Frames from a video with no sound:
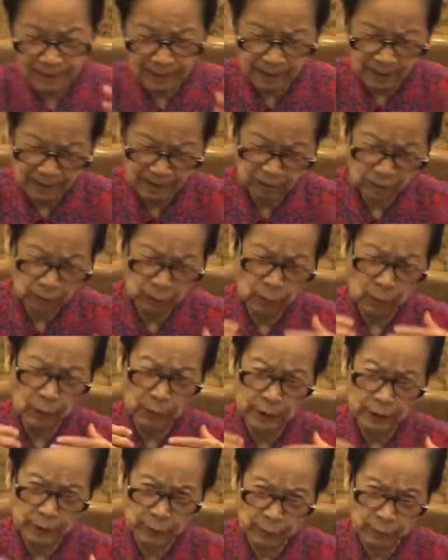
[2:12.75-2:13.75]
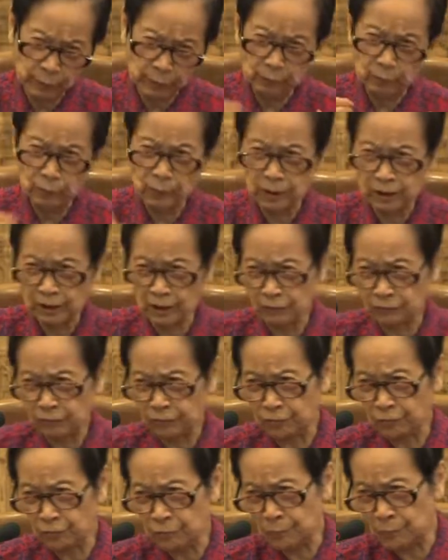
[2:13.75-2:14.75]
很愧对我的
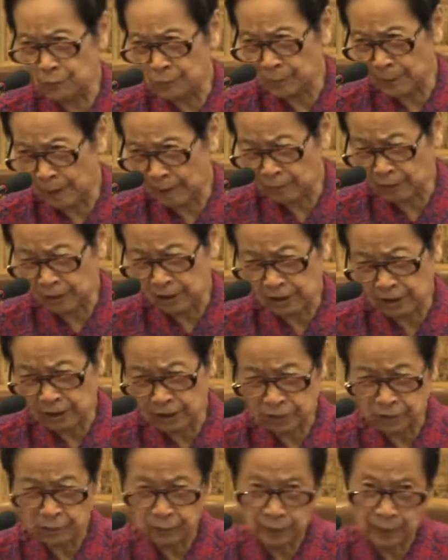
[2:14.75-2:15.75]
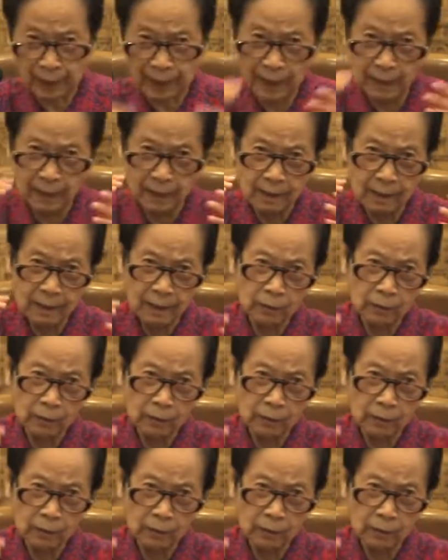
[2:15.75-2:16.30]
父母把我生出来，